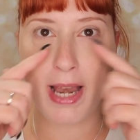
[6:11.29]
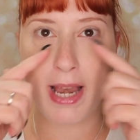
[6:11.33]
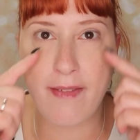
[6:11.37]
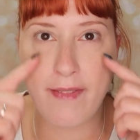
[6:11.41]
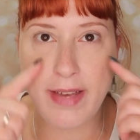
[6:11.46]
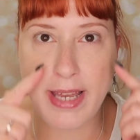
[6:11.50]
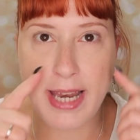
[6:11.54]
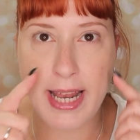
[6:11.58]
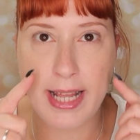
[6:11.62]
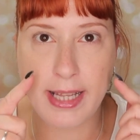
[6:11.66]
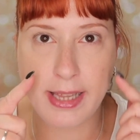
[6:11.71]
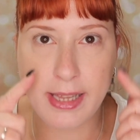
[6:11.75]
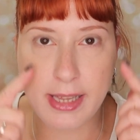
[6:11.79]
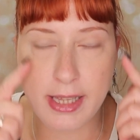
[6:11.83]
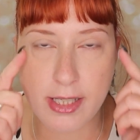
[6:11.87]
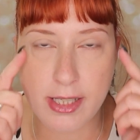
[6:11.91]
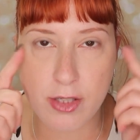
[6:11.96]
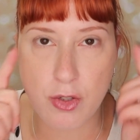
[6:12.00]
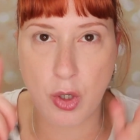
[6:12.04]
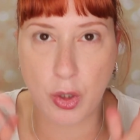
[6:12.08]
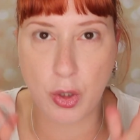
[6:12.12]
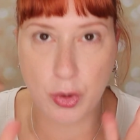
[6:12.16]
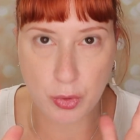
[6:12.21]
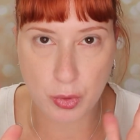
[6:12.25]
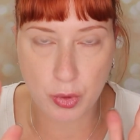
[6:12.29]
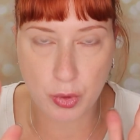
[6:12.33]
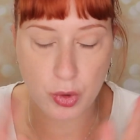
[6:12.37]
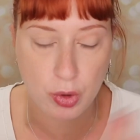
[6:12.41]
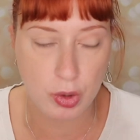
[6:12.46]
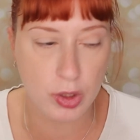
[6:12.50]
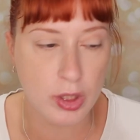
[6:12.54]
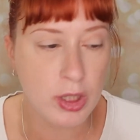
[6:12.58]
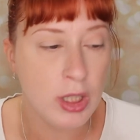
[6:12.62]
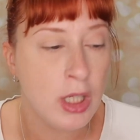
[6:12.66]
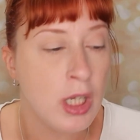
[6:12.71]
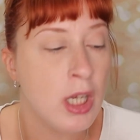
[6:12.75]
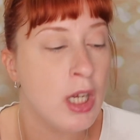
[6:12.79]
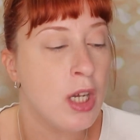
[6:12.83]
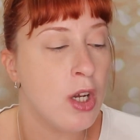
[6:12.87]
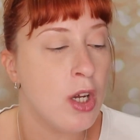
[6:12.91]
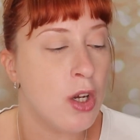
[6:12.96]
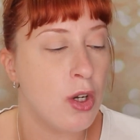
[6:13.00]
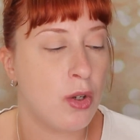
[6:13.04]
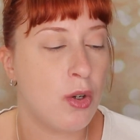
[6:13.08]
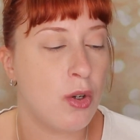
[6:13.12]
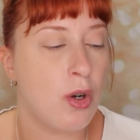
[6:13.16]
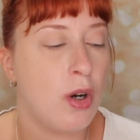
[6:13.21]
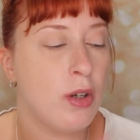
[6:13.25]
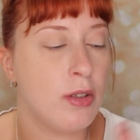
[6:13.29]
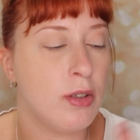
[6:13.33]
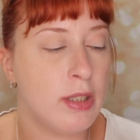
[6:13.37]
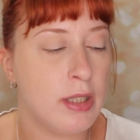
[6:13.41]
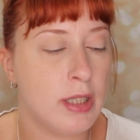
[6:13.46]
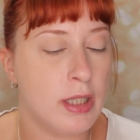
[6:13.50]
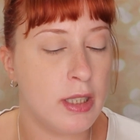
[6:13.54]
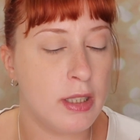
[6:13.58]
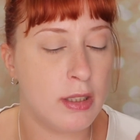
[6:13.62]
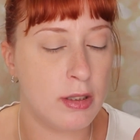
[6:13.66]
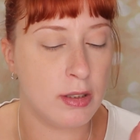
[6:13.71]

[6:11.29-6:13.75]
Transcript: le venette sotto con uh,